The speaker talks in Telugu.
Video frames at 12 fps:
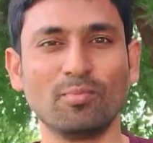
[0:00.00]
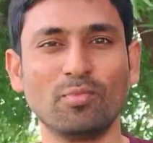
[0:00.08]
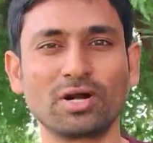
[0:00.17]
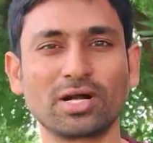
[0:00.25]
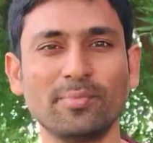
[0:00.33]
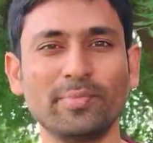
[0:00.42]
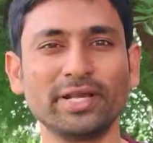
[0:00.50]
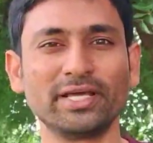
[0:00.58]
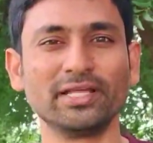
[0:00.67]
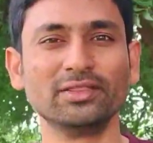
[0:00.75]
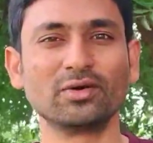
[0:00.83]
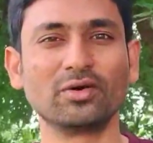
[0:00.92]
మొక్క
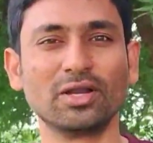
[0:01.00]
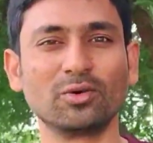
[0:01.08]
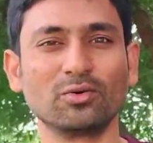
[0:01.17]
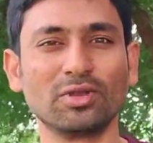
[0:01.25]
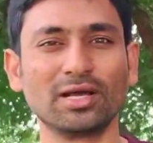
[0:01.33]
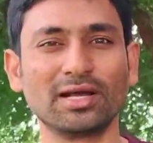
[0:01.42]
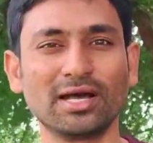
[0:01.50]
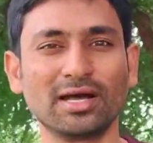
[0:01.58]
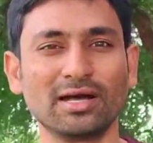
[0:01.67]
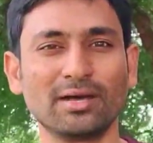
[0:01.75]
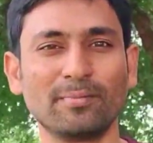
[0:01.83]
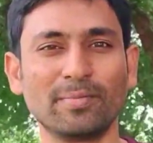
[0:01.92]
పెరిగేందుకు అనుకూలంగా
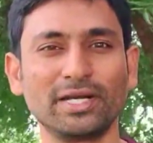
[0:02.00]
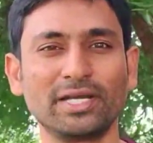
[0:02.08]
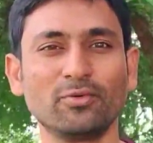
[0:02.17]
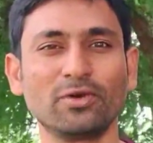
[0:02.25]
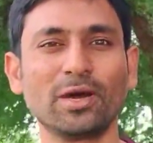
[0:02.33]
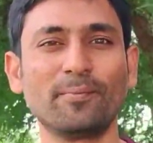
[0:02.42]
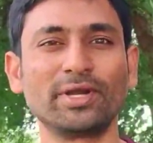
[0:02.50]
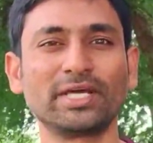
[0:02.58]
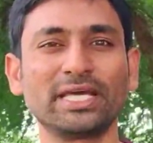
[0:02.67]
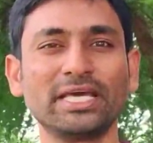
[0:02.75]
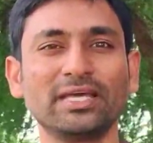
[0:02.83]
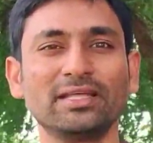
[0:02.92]
మట్టి
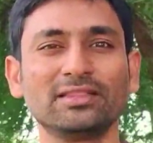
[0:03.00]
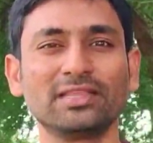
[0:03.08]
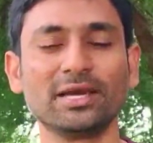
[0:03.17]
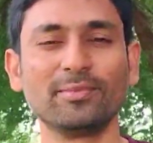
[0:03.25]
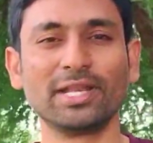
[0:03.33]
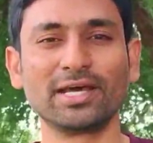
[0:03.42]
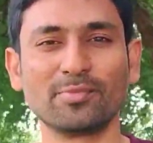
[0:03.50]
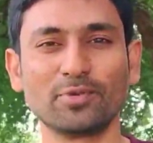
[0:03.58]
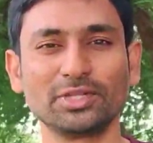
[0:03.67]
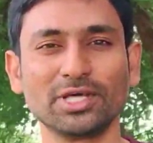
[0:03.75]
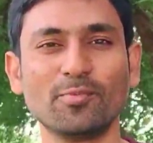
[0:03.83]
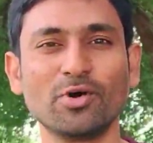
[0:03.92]
ఉన్నప్పటికీ తేమ
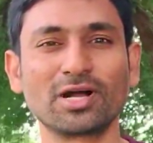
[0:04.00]
లేకపోతే